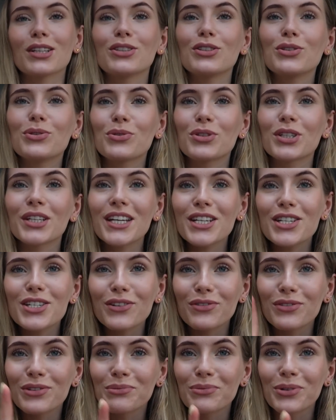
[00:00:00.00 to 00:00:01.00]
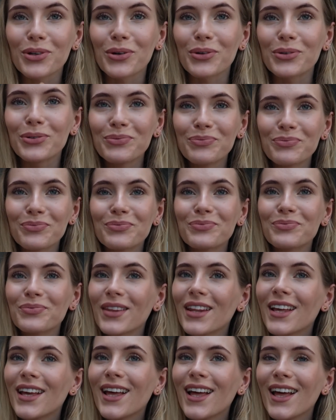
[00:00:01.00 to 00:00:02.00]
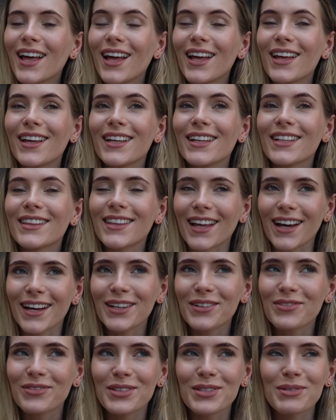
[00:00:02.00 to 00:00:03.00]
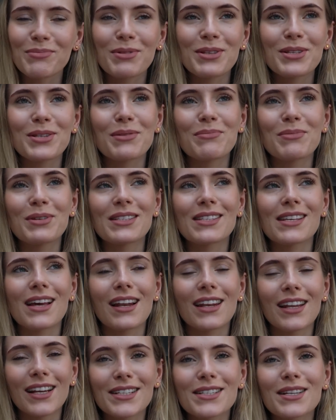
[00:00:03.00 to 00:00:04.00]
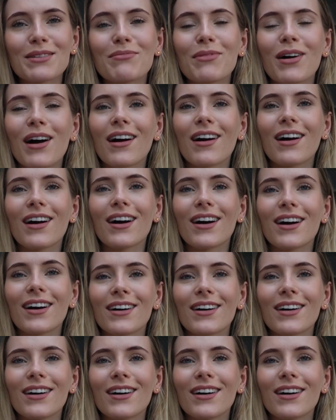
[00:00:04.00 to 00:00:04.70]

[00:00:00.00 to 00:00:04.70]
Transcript: Dzidziuś jeszcze w tym roku E, tak, więc będzie między Aleksem a